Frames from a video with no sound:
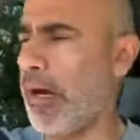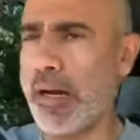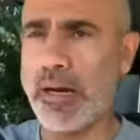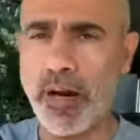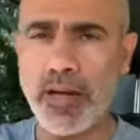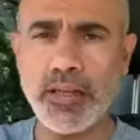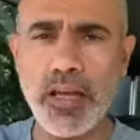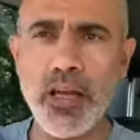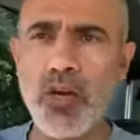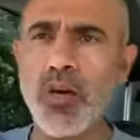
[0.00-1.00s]

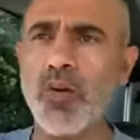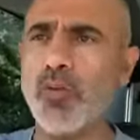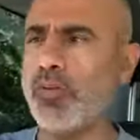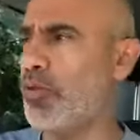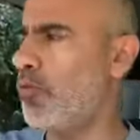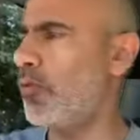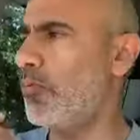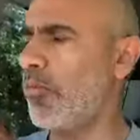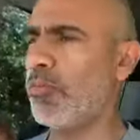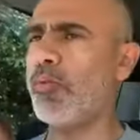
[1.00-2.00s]
علاماته وشنو
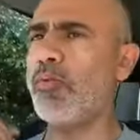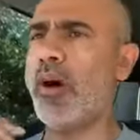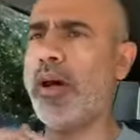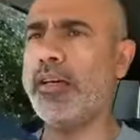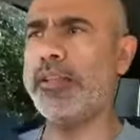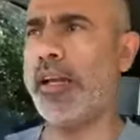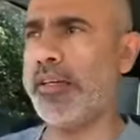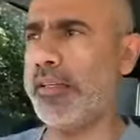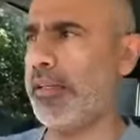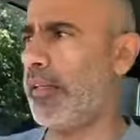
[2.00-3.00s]
المفروض واحد
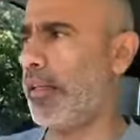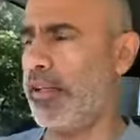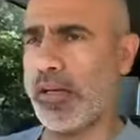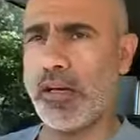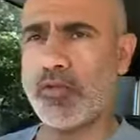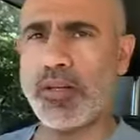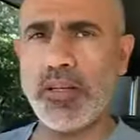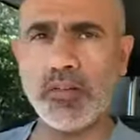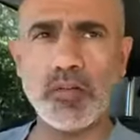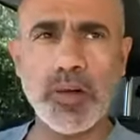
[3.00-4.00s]
يعني إيه، خصوصا
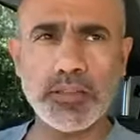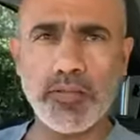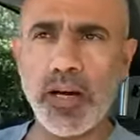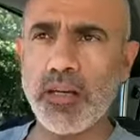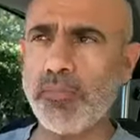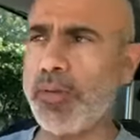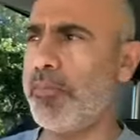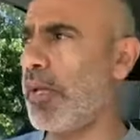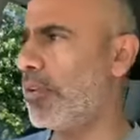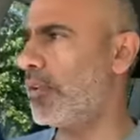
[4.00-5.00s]
عندكم اطفال
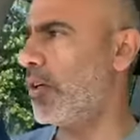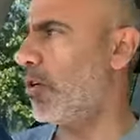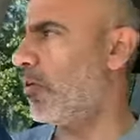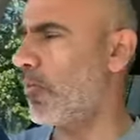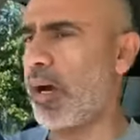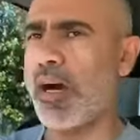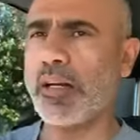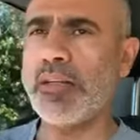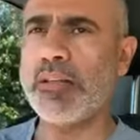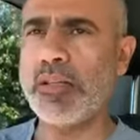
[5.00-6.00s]
بالبيت
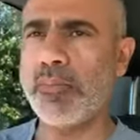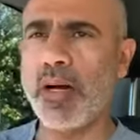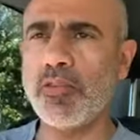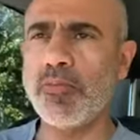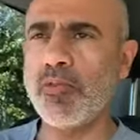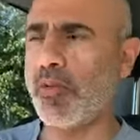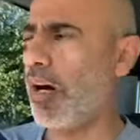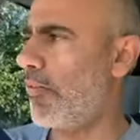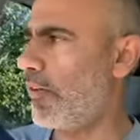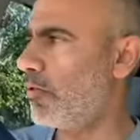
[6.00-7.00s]
ومراهقين دير بالكم انه
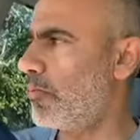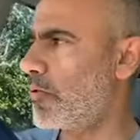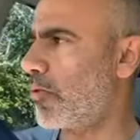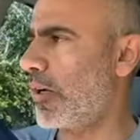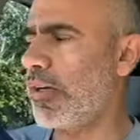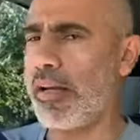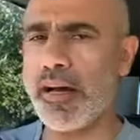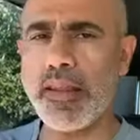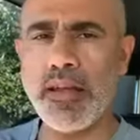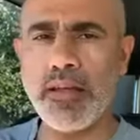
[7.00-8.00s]
يخاف عندهم سكر لان
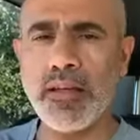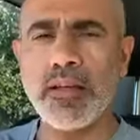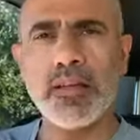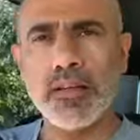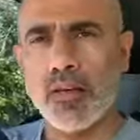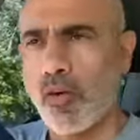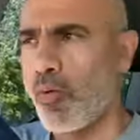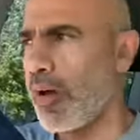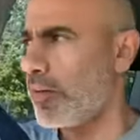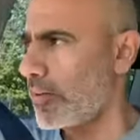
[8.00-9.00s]
هذا
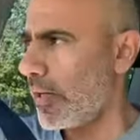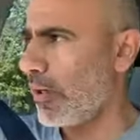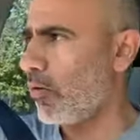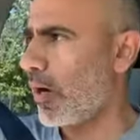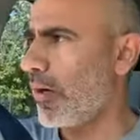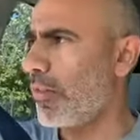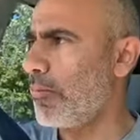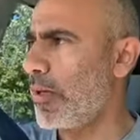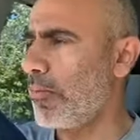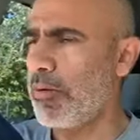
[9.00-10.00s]
هو صحيح
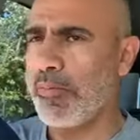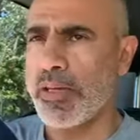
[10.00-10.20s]
وراثي